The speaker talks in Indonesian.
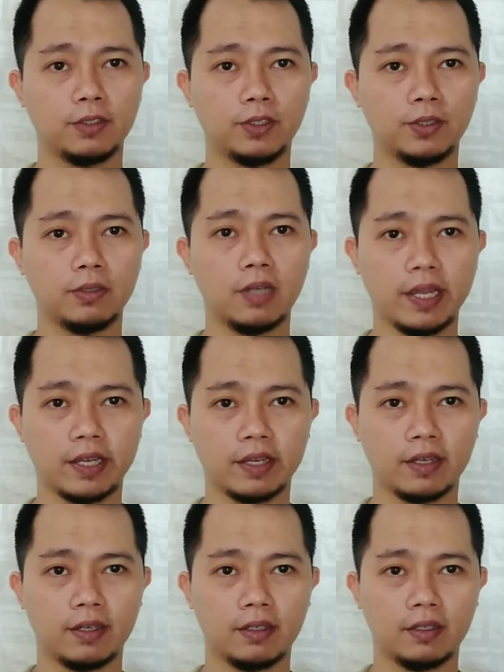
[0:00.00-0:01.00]
to like
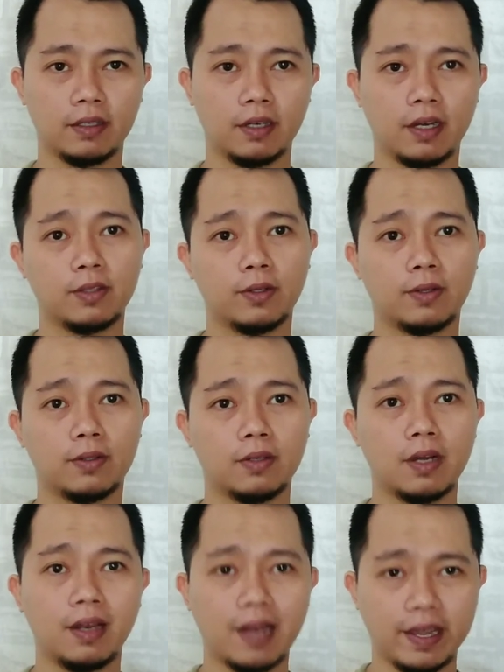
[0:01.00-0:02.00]
atau
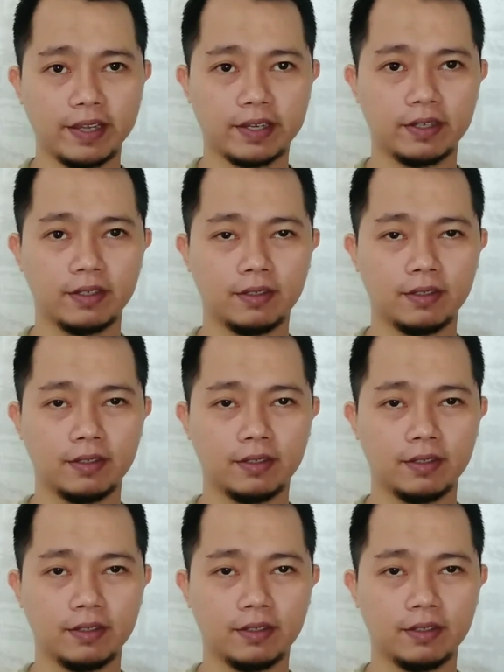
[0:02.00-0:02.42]
like.